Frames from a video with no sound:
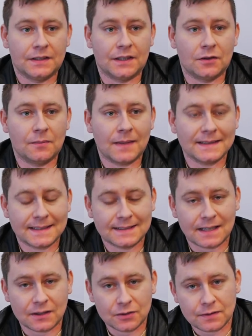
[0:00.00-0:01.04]
Jego masa
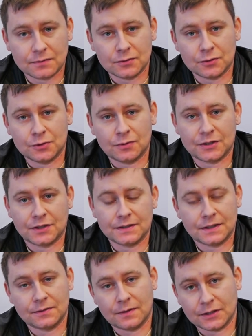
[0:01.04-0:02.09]
startowa wynosiła
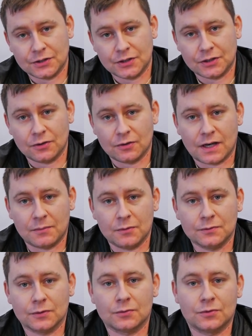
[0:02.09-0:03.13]
612 kg,
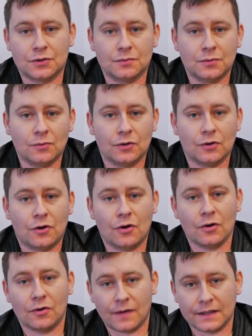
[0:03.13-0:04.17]
w związku z czym był on
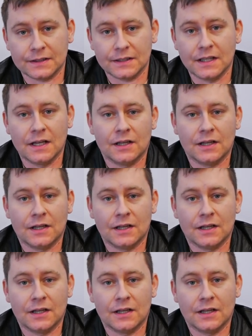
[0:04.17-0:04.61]
holowany